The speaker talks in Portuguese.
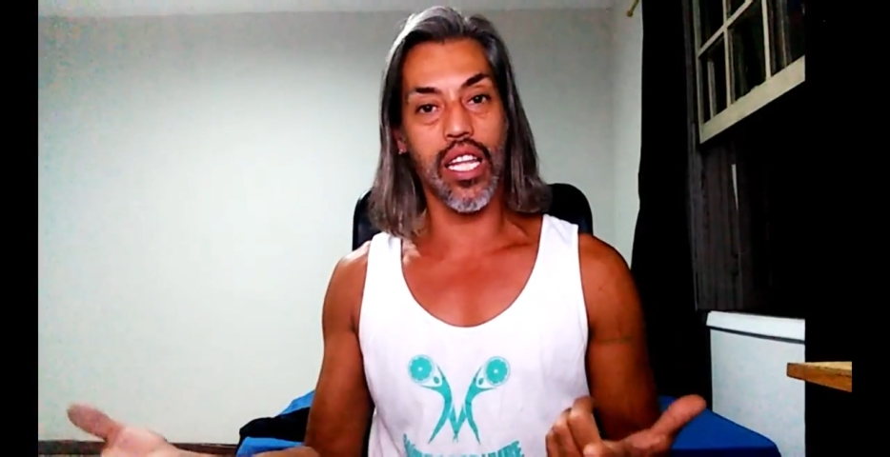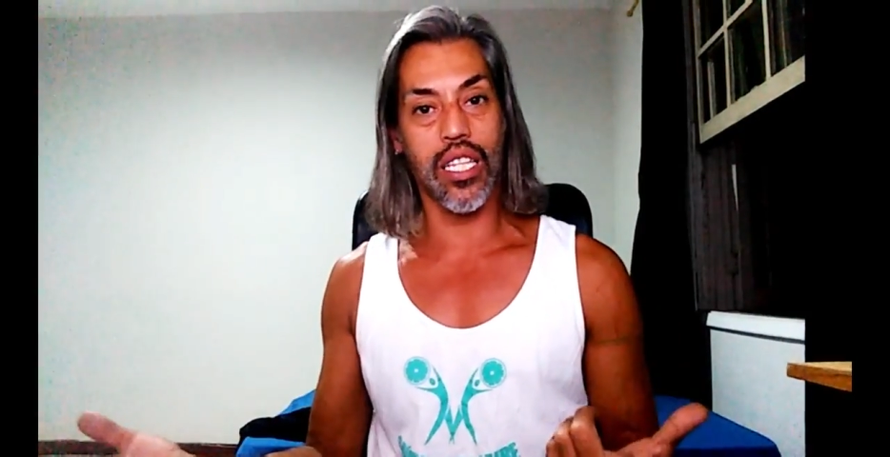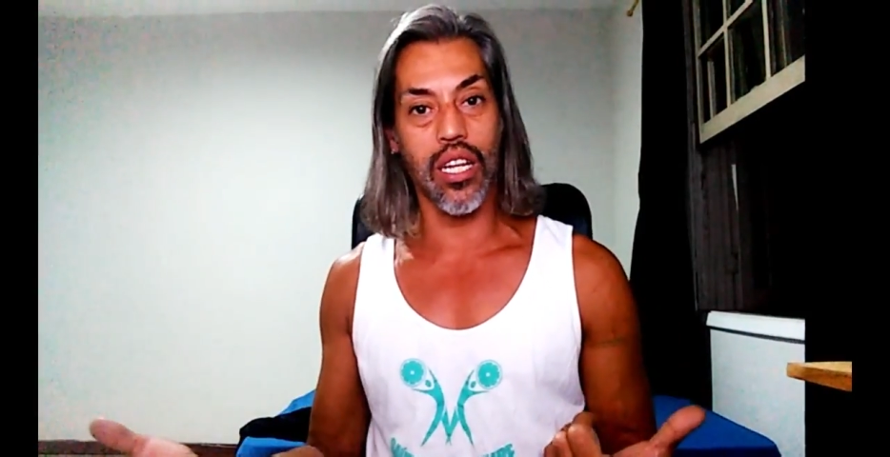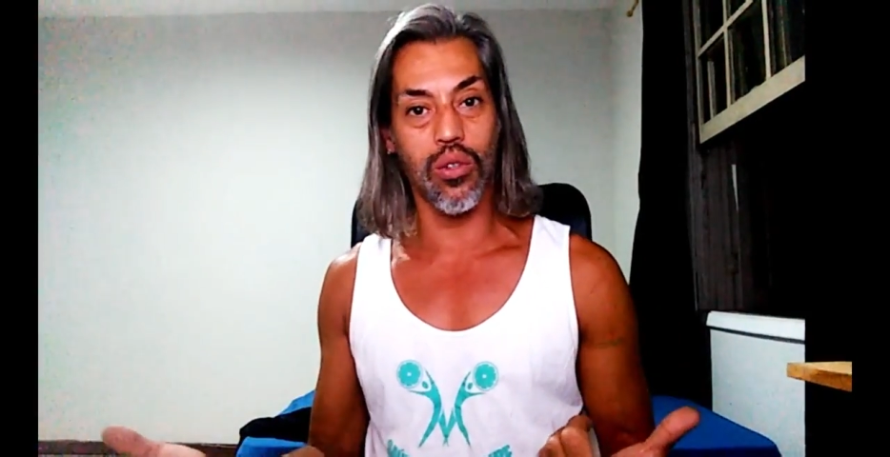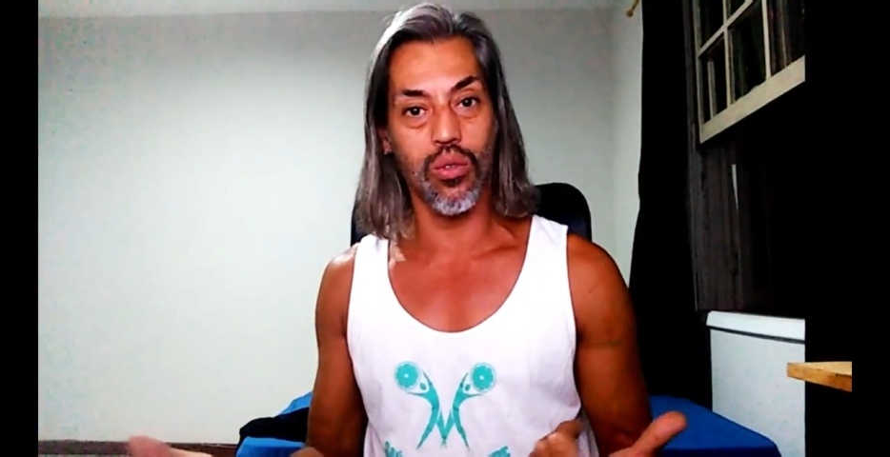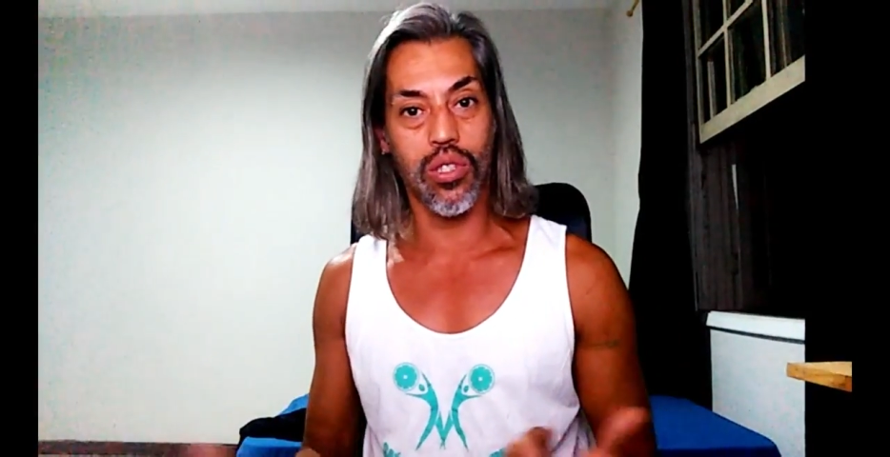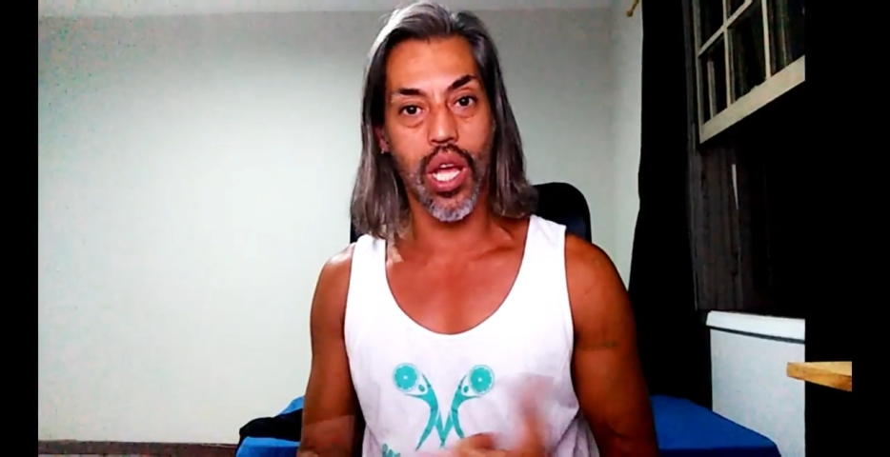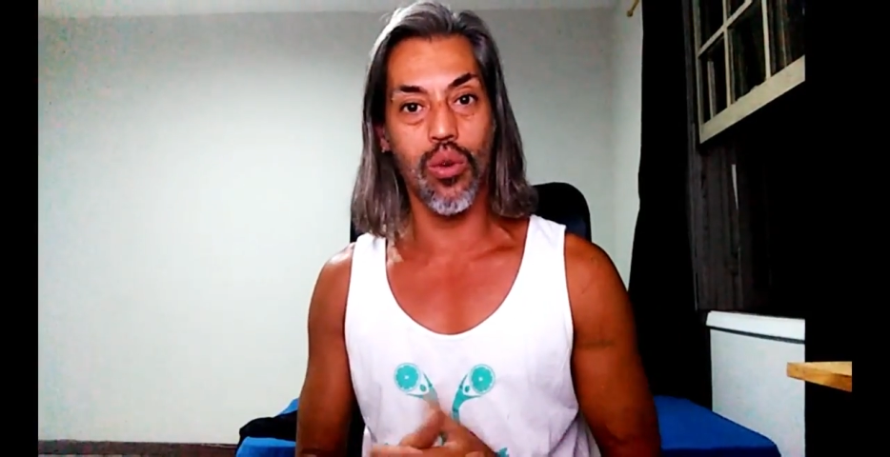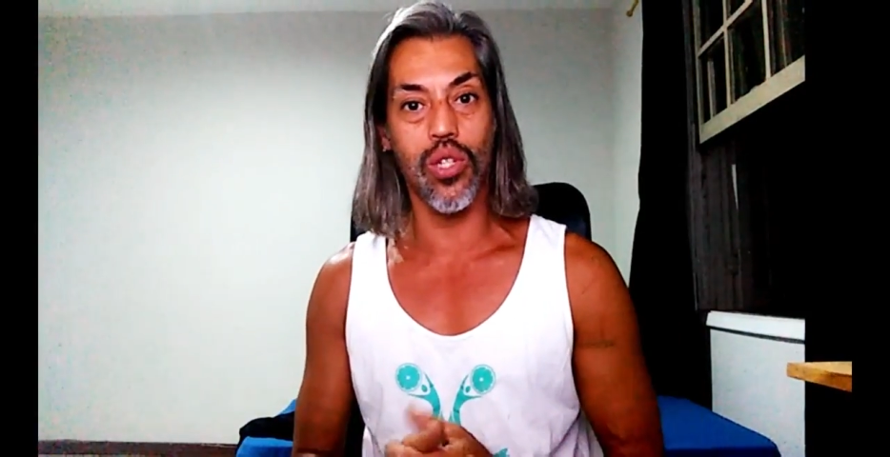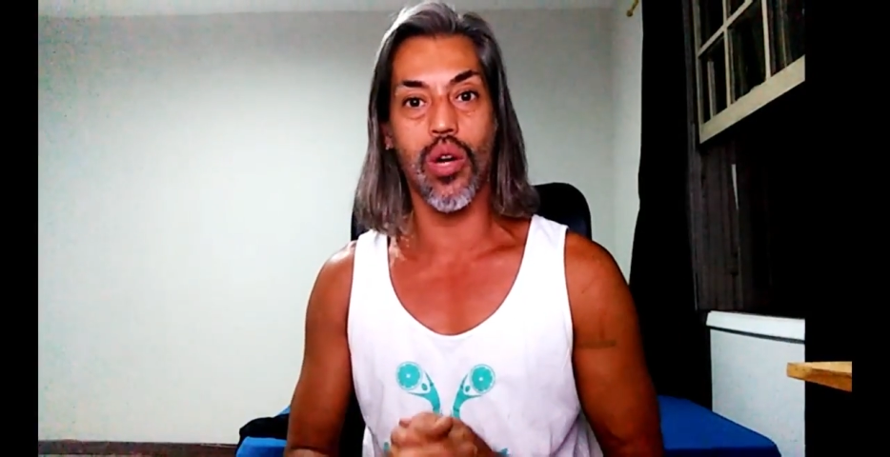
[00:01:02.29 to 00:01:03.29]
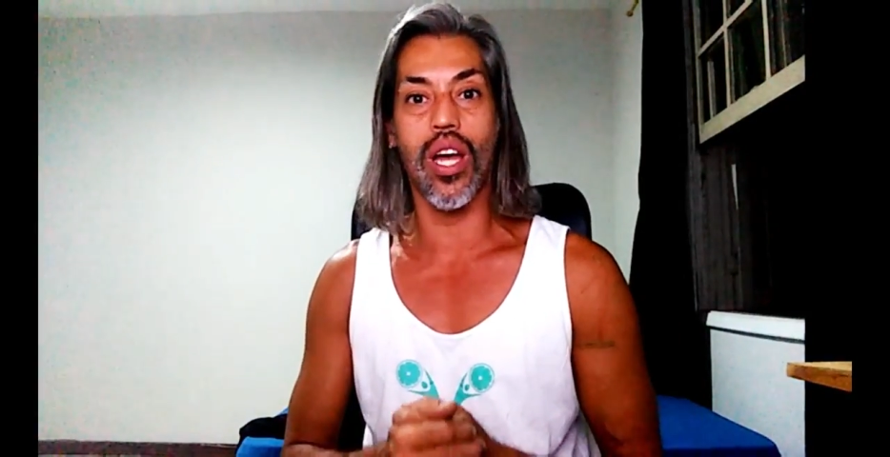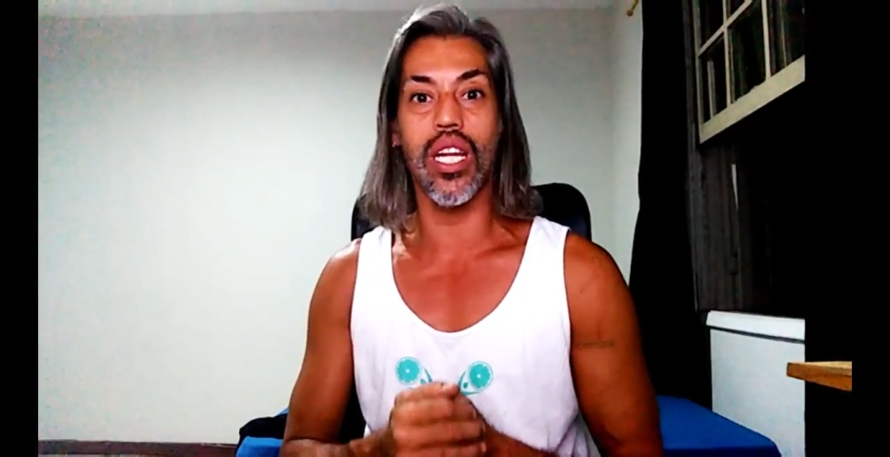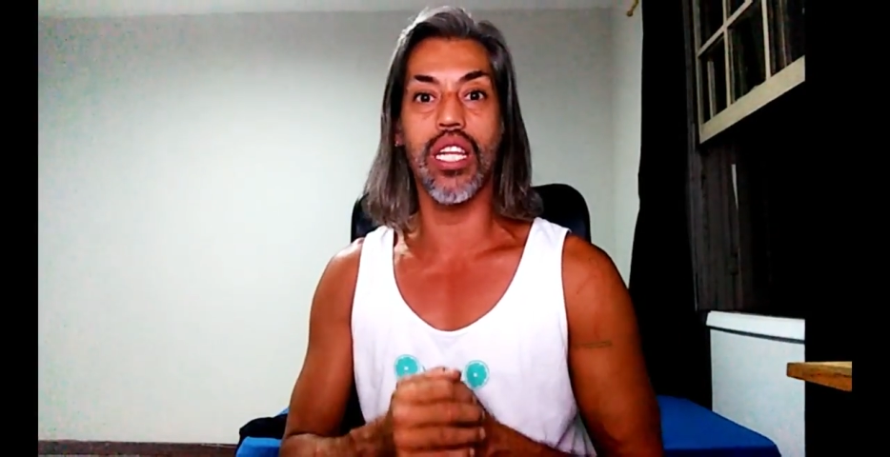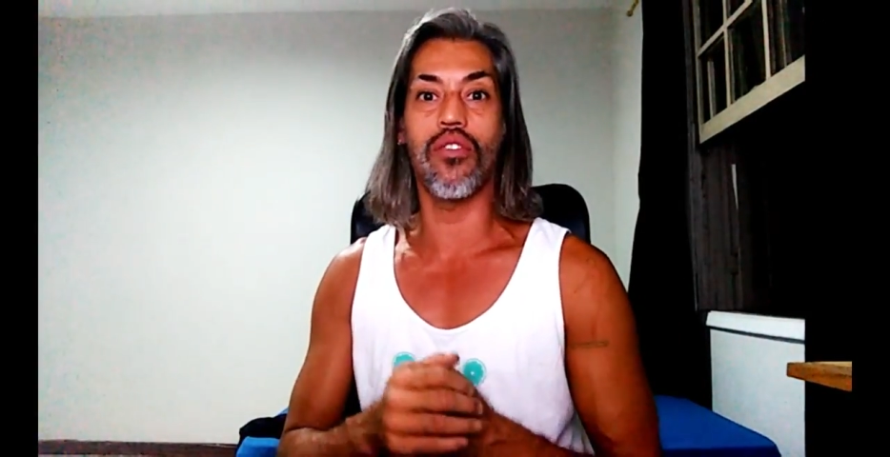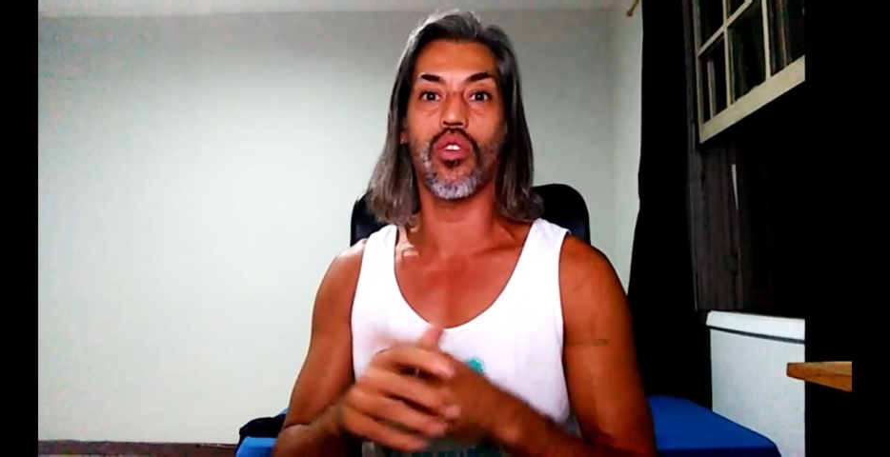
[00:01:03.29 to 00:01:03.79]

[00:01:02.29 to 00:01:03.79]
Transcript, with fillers: entrando no Saúde ao Ar Livre,